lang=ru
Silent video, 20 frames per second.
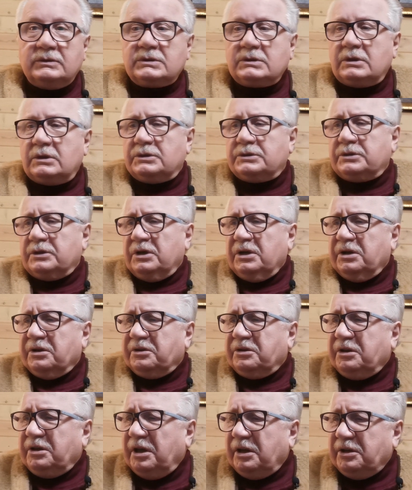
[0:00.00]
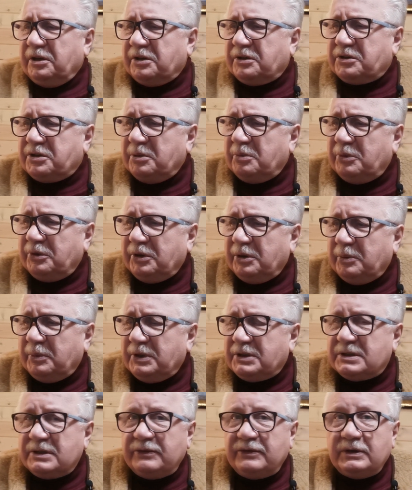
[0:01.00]
Вы скажете, да я ни к чему не
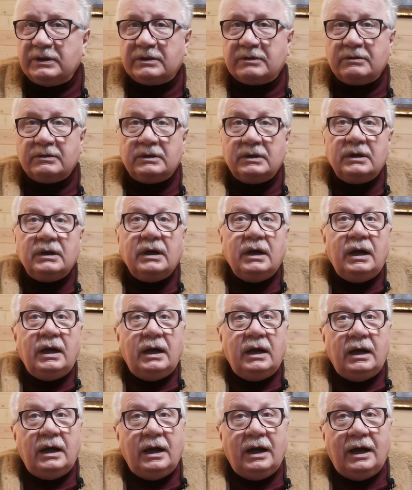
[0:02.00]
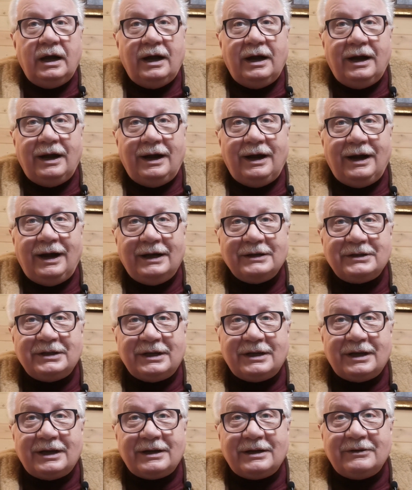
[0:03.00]
мотивирован. А
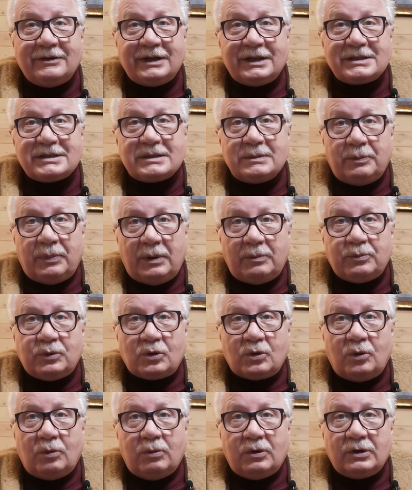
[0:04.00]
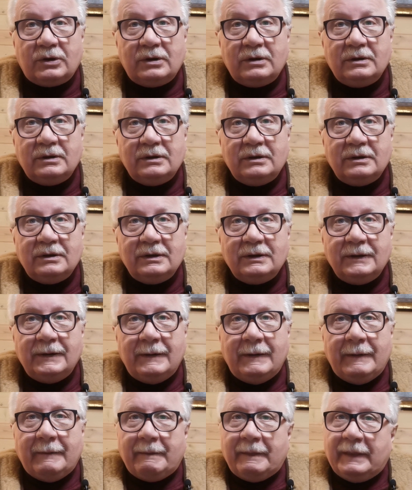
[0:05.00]
ты, как говорится, попробуй.
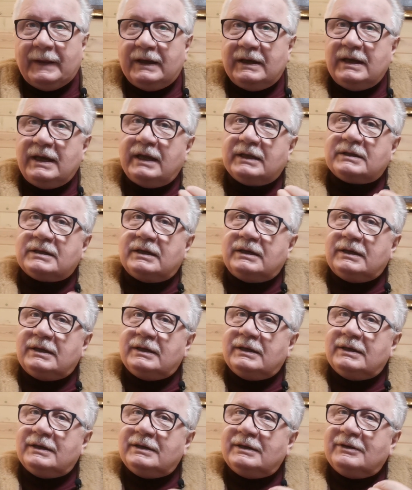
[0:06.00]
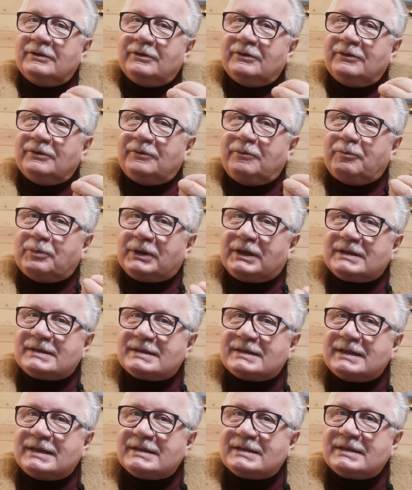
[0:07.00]
И это в
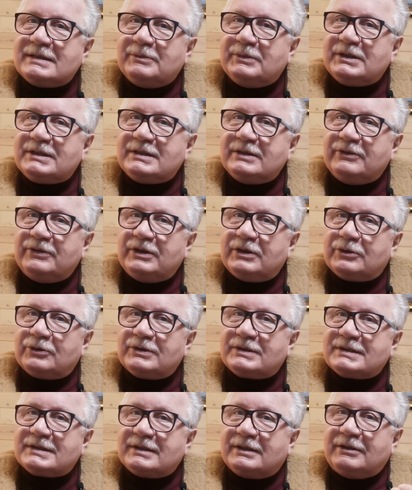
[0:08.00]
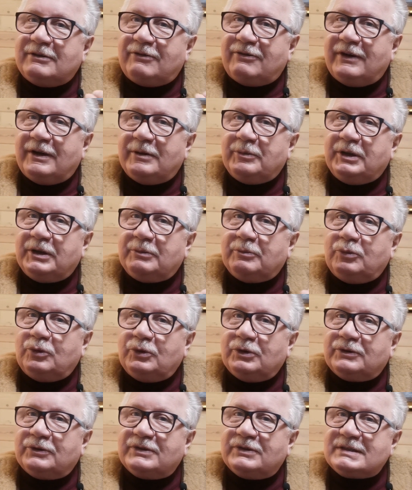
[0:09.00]
процессе мотивируется, дофамин
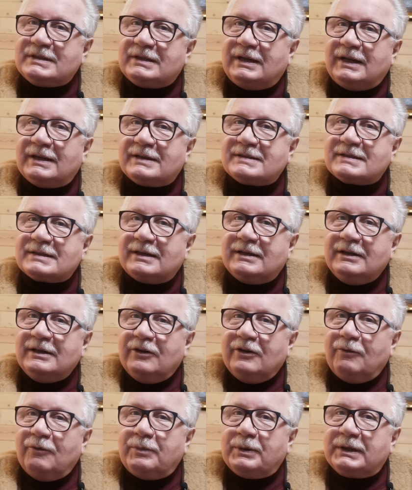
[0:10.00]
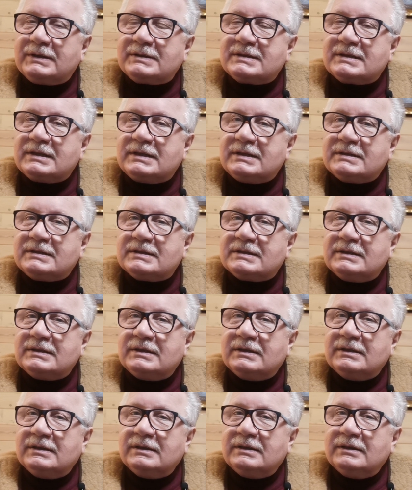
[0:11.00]
будет выделяться в процессе.
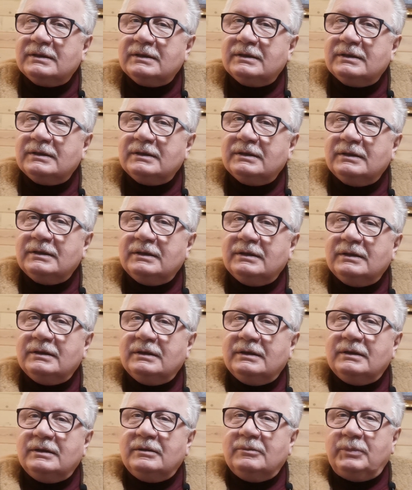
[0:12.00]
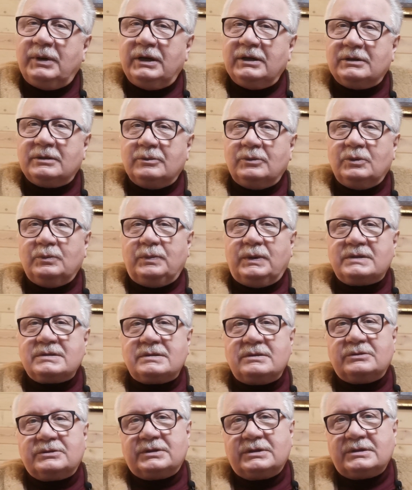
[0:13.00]
Поэтому
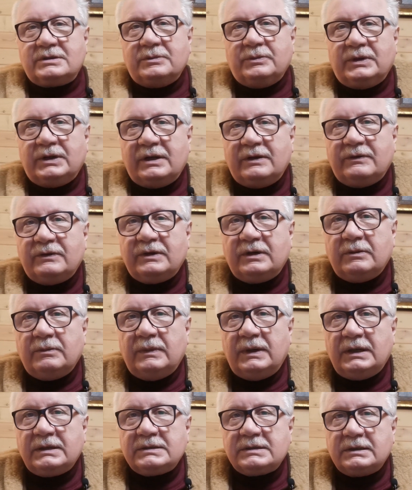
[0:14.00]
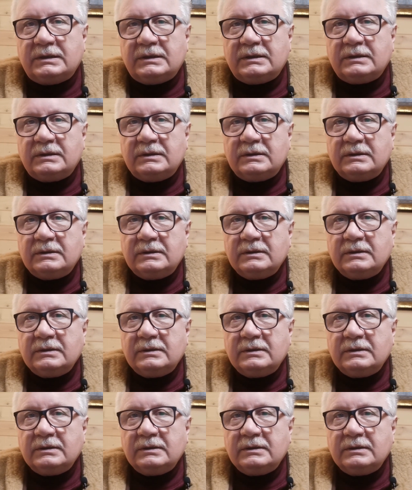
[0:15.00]
послушайте меня внимательно.